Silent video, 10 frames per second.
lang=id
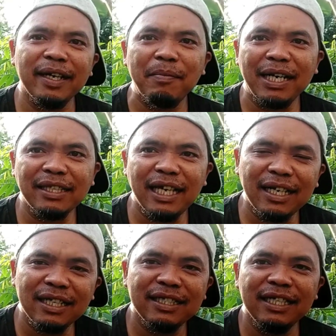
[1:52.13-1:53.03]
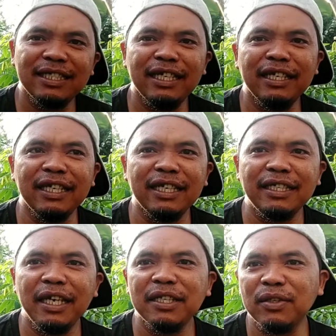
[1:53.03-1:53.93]
daripada tanah jenis ini
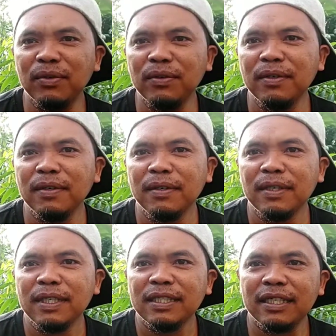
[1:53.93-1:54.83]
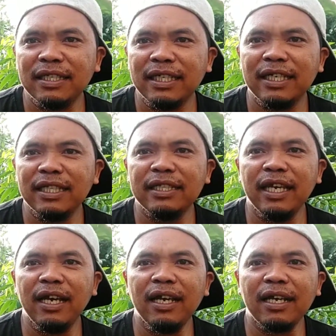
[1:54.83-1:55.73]
yaitu
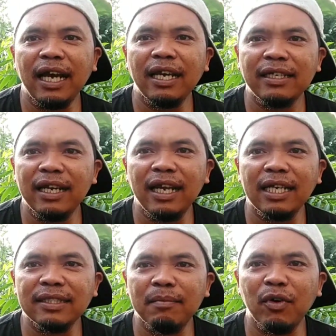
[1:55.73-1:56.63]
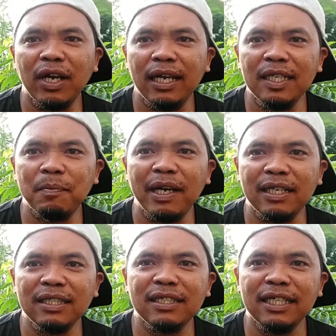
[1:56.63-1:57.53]
sedikitnya kadar asam organis
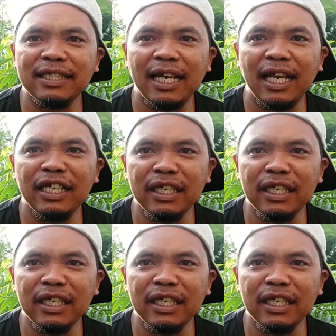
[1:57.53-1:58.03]
pada jenis tanah